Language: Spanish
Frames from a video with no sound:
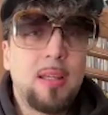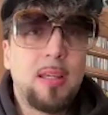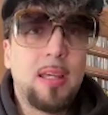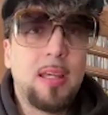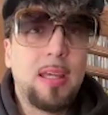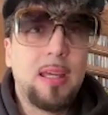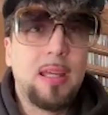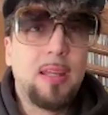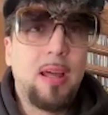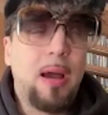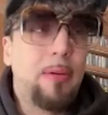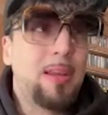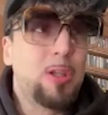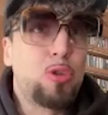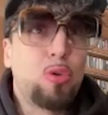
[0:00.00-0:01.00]
que,
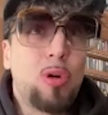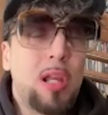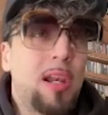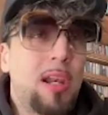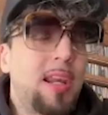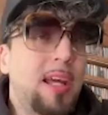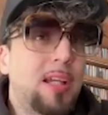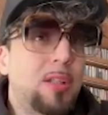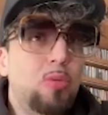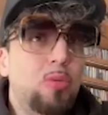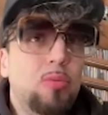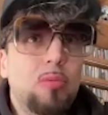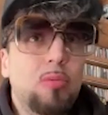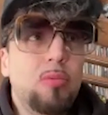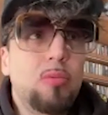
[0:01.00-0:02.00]
haber hecho un Gran Rex,
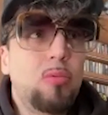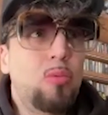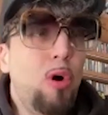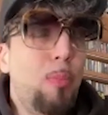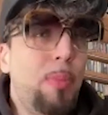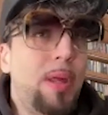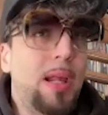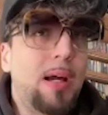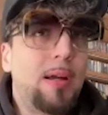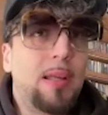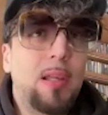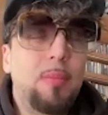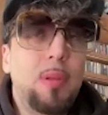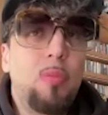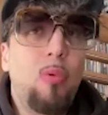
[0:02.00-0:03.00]
un, ópera
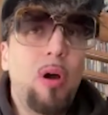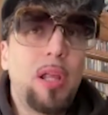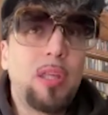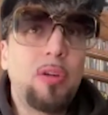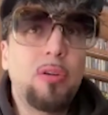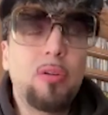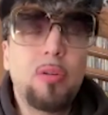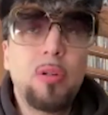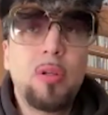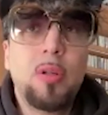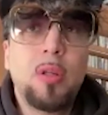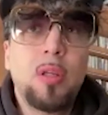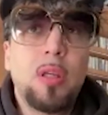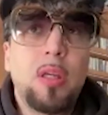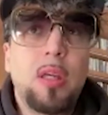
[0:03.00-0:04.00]
el mismo año.
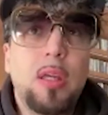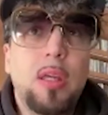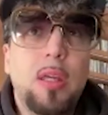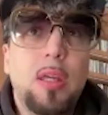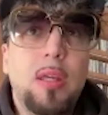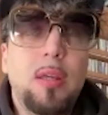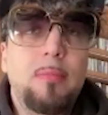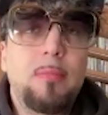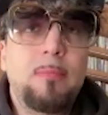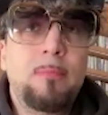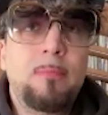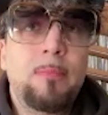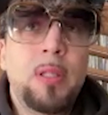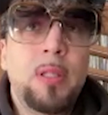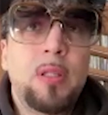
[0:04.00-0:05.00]
Eh,
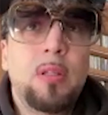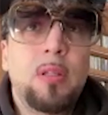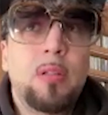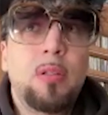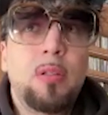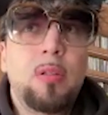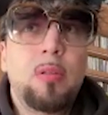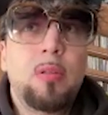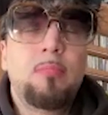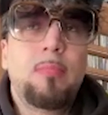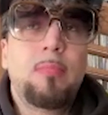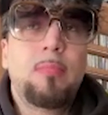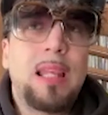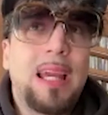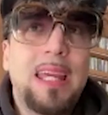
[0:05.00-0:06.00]

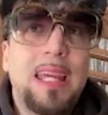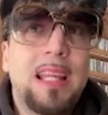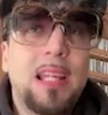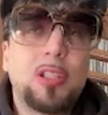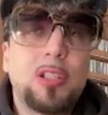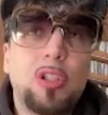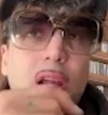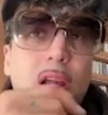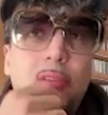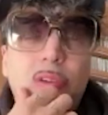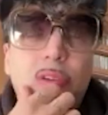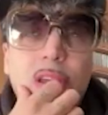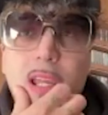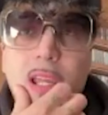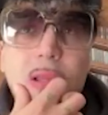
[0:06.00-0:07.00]
la gira nacional
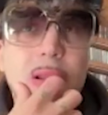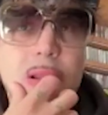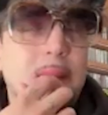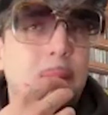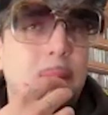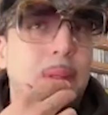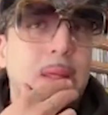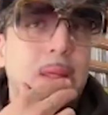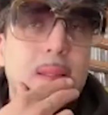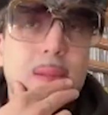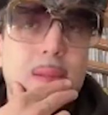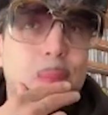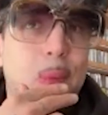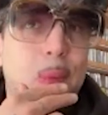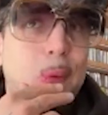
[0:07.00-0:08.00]
fue increíble
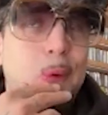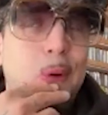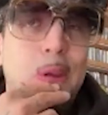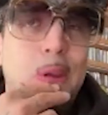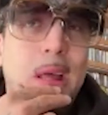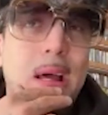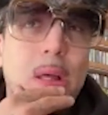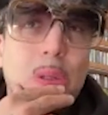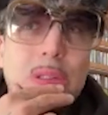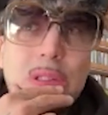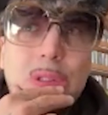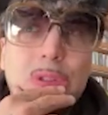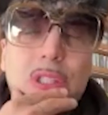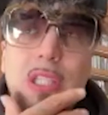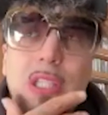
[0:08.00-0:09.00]
también, por todos lados.
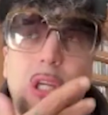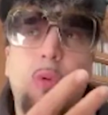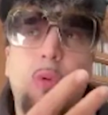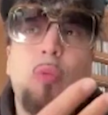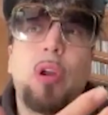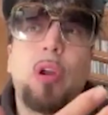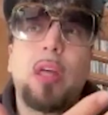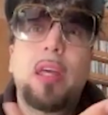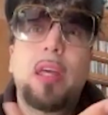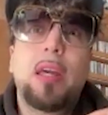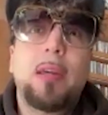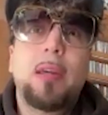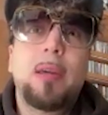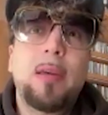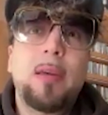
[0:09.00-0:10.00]
Entonces es como que
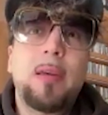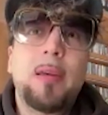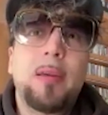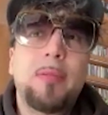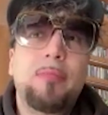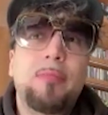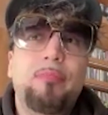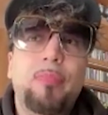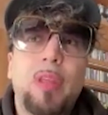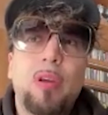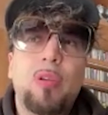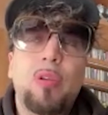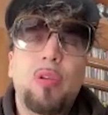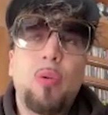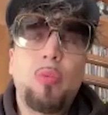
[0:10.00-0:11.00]

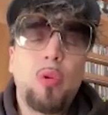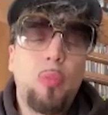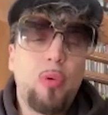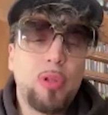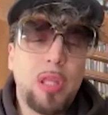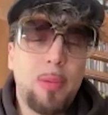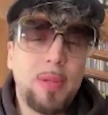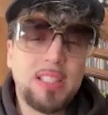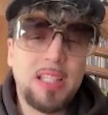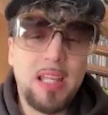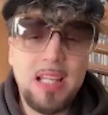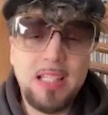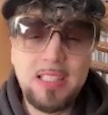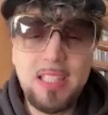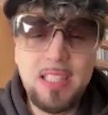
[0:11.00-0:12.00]
no, no puedo estar más
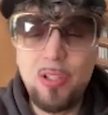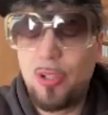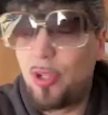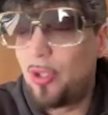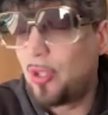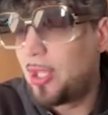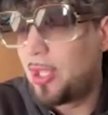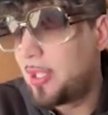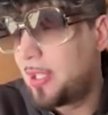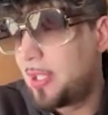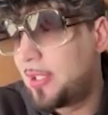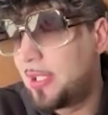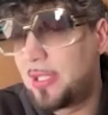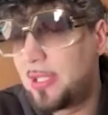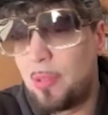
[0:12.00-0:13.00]
agradecido ¿no? de,
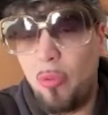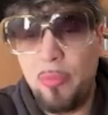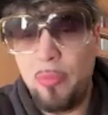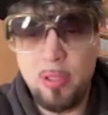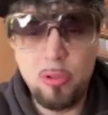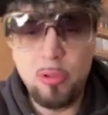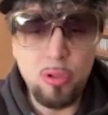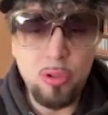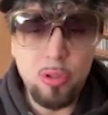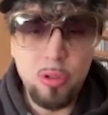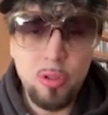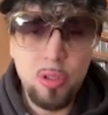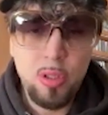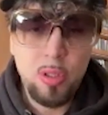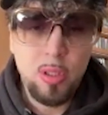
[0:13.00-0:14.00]
este momento.